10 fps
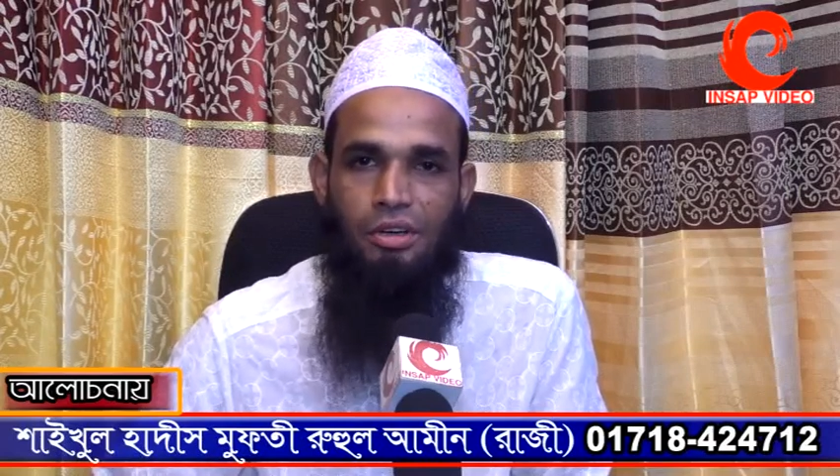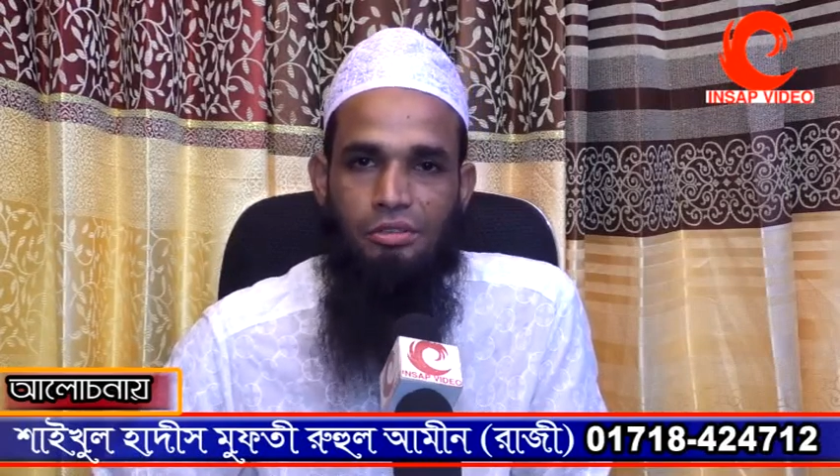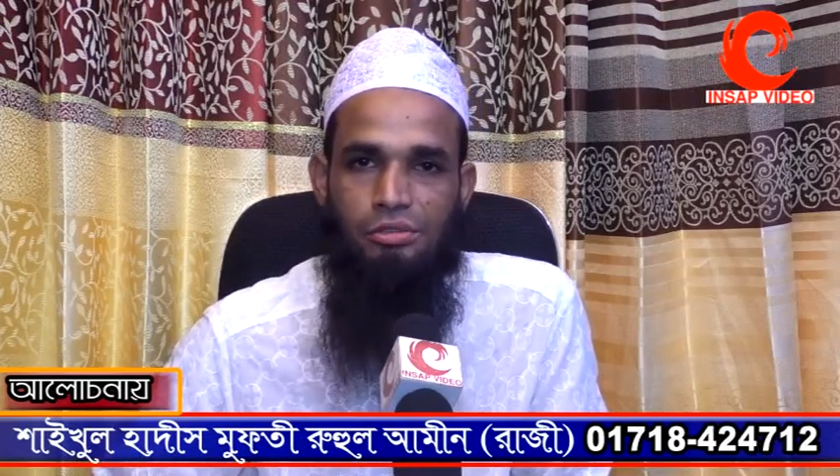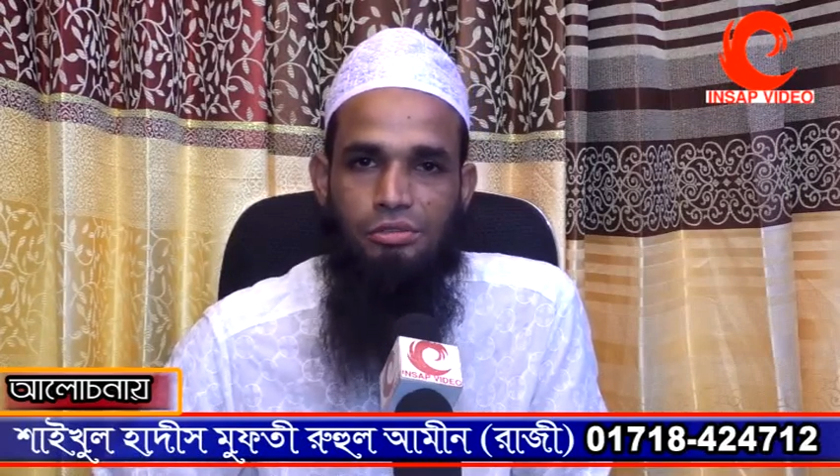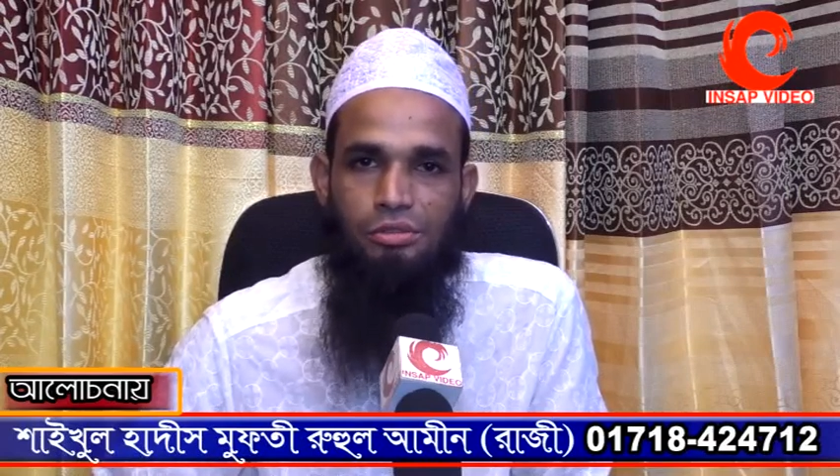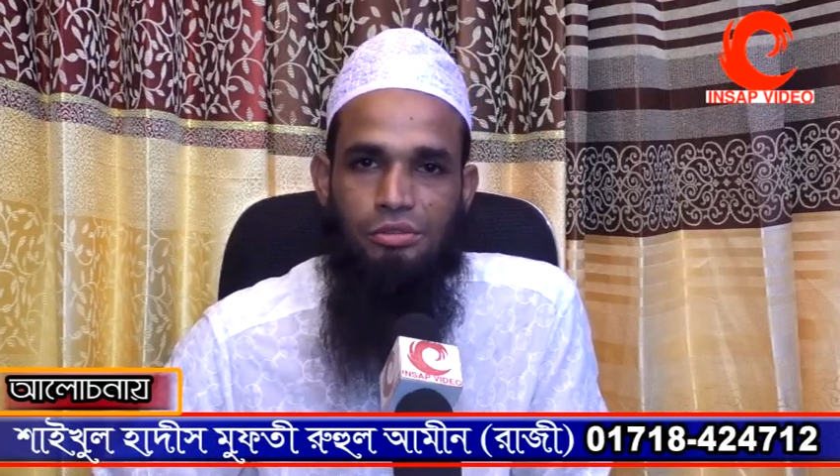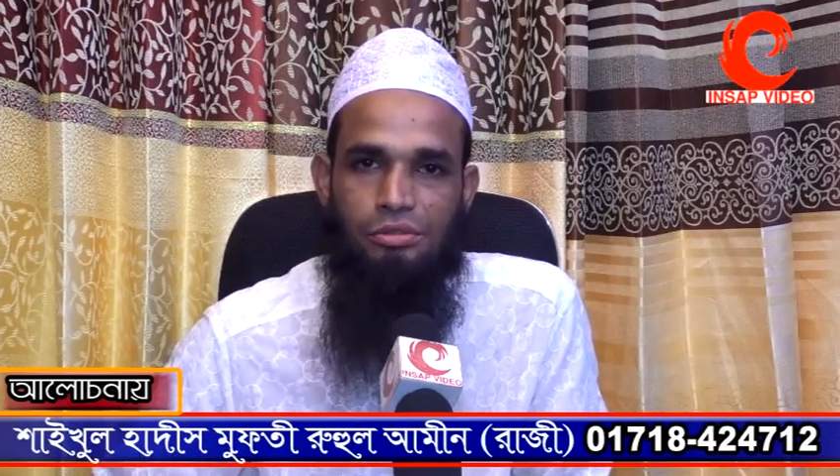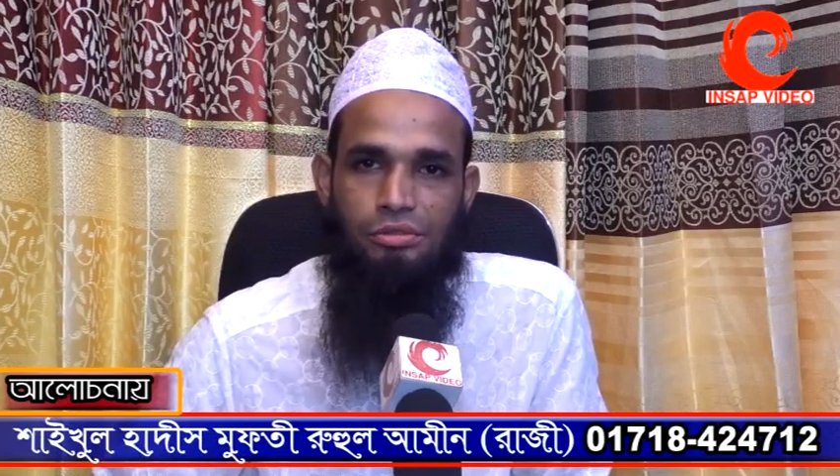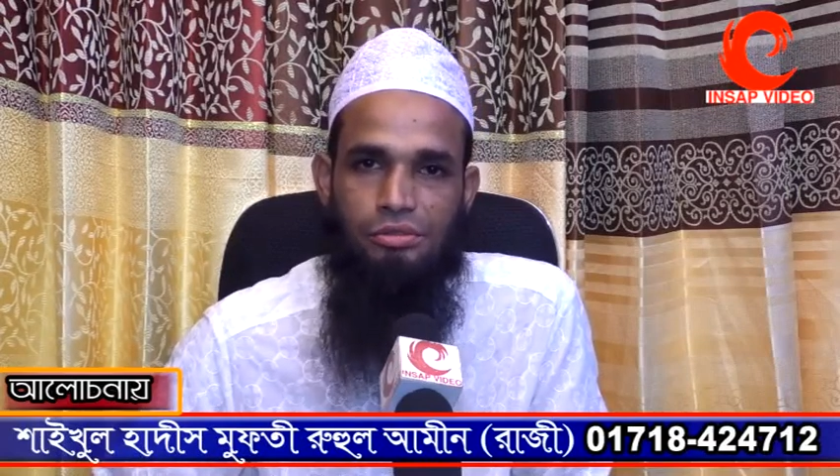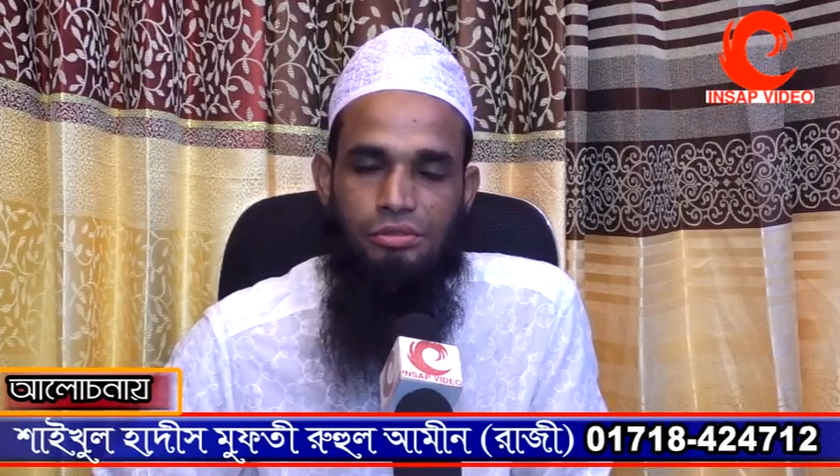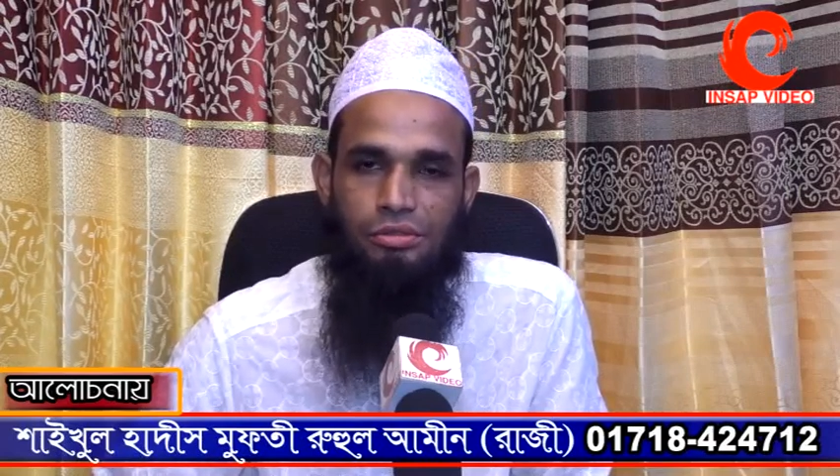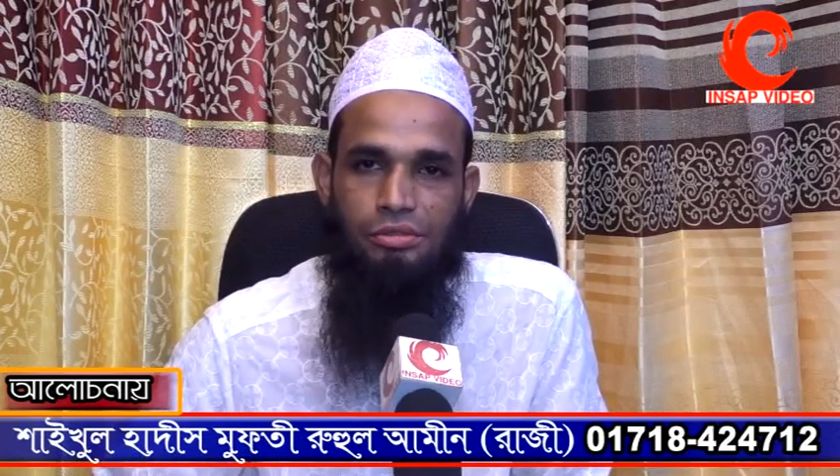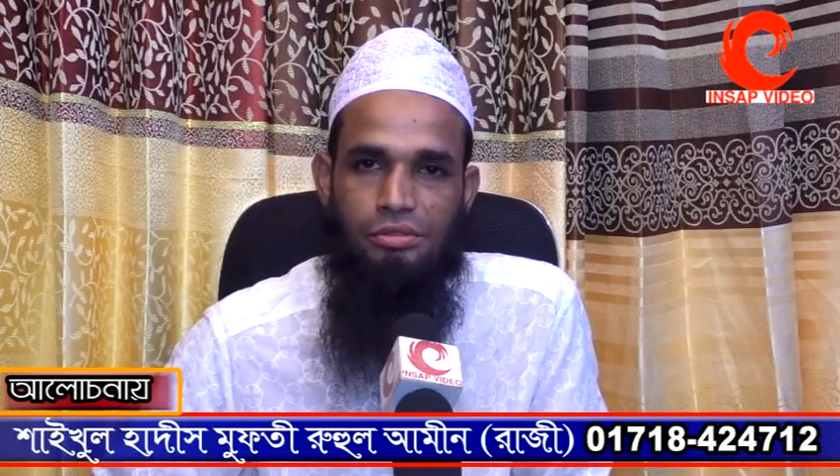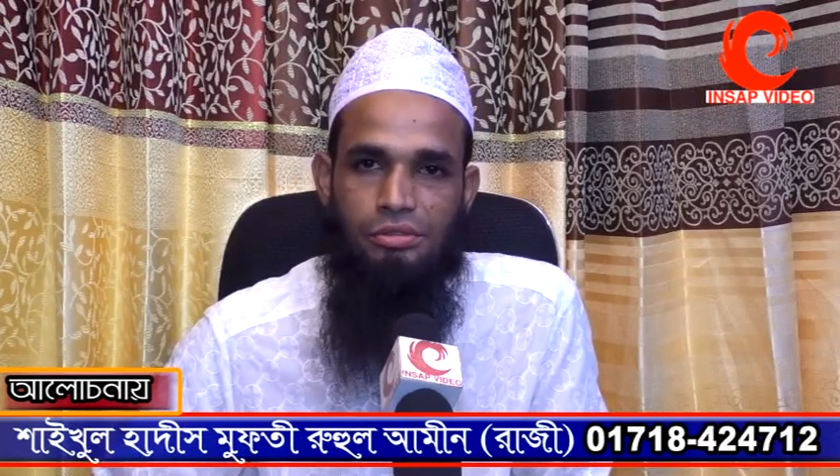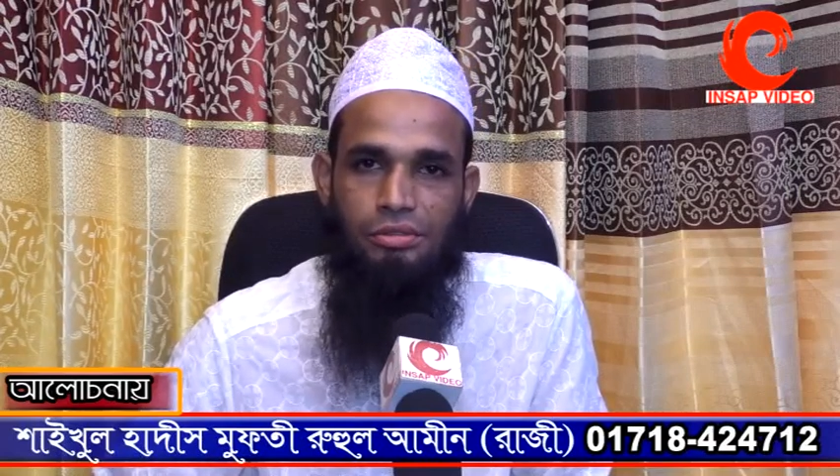অথচ
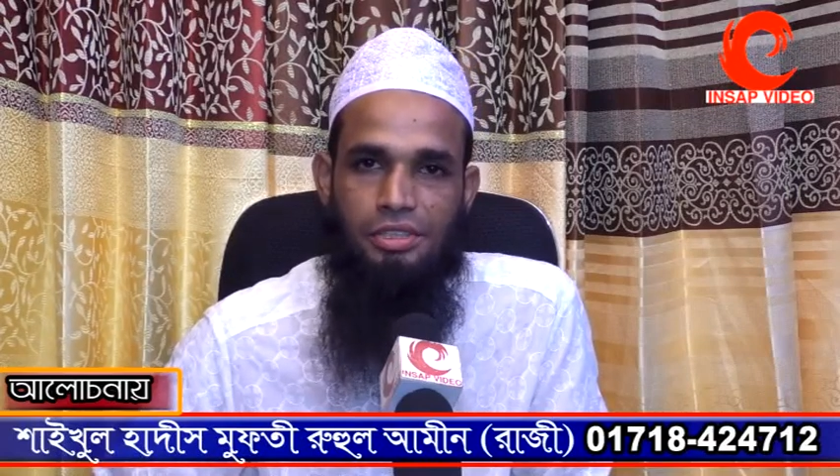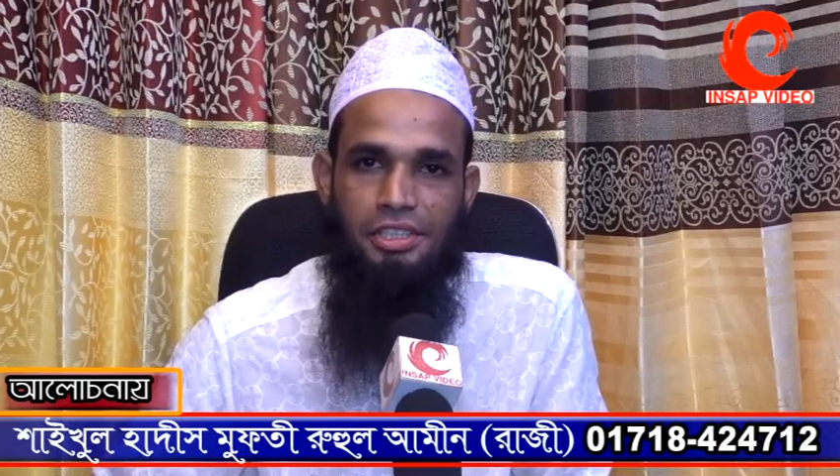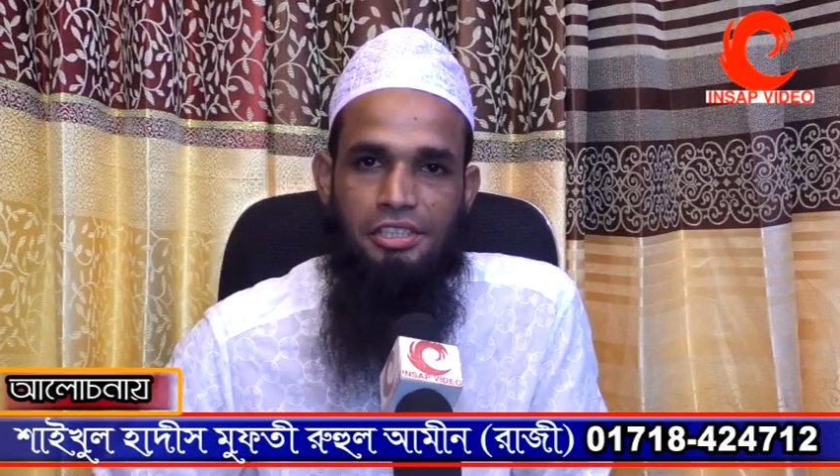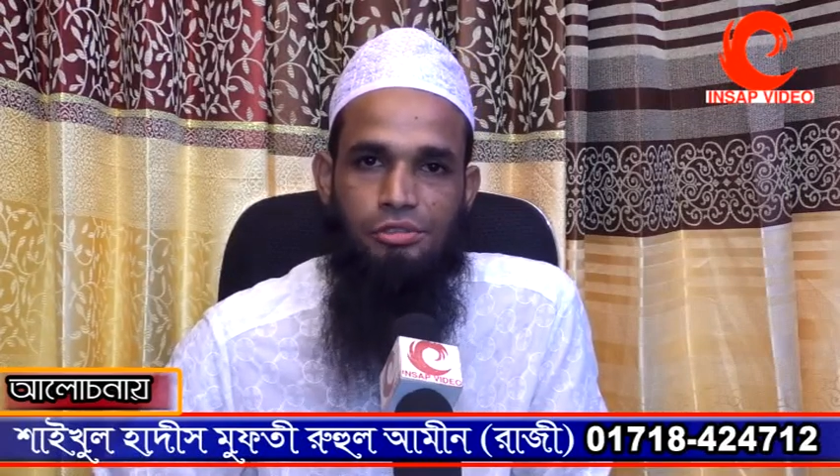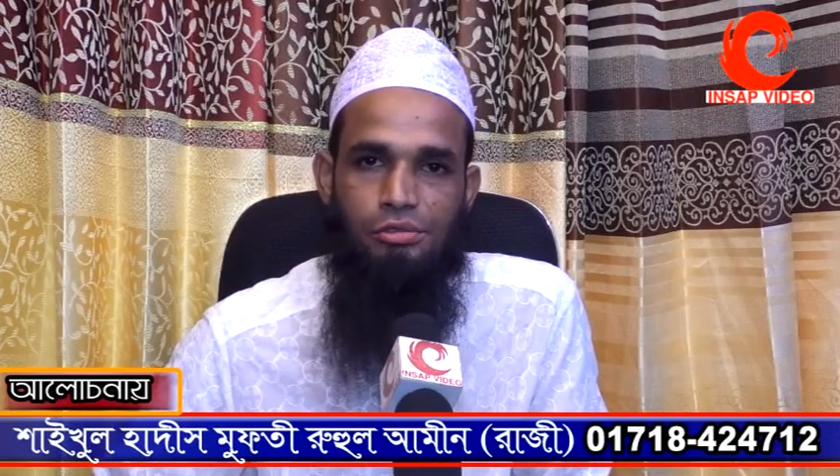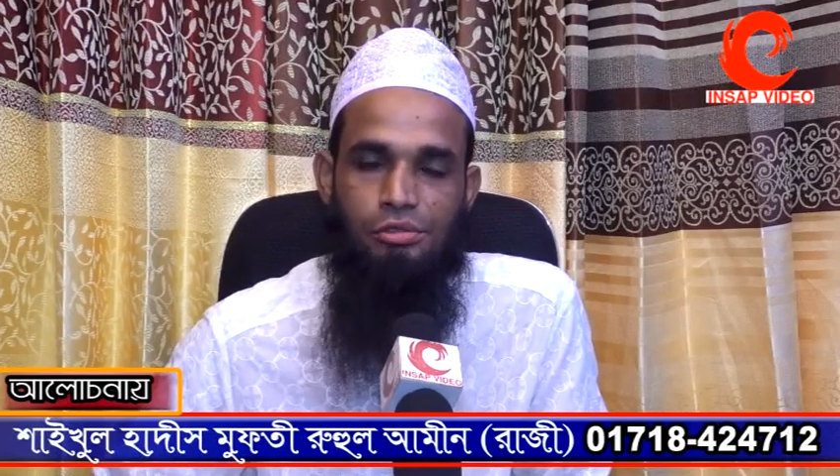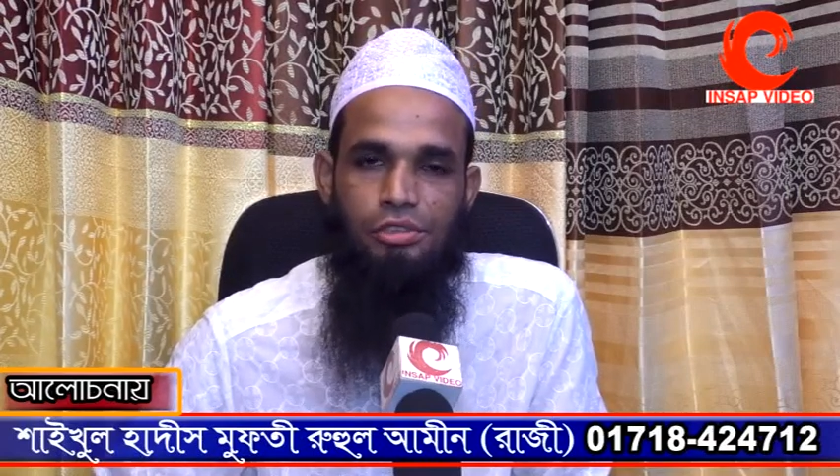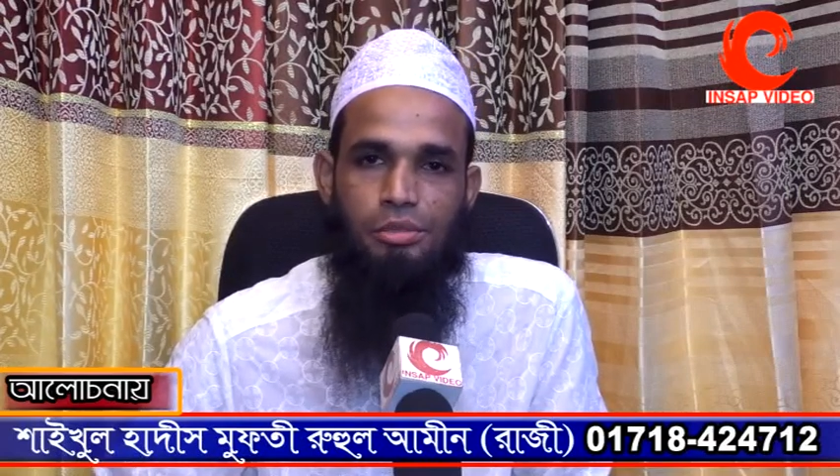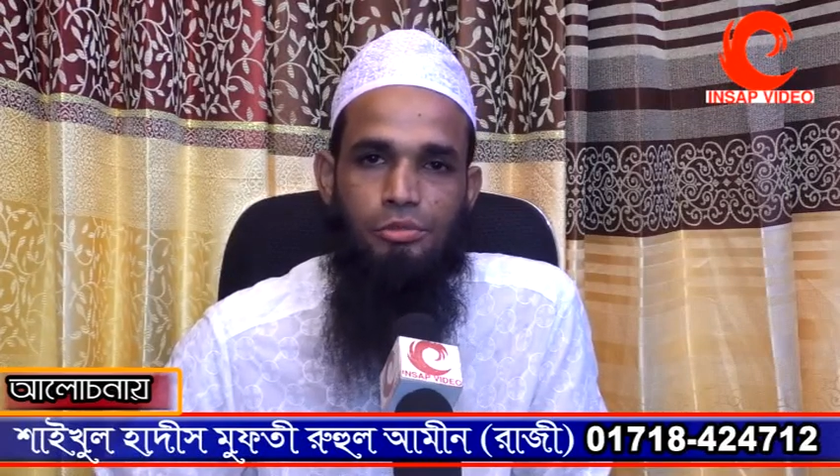এটি সুন্নতের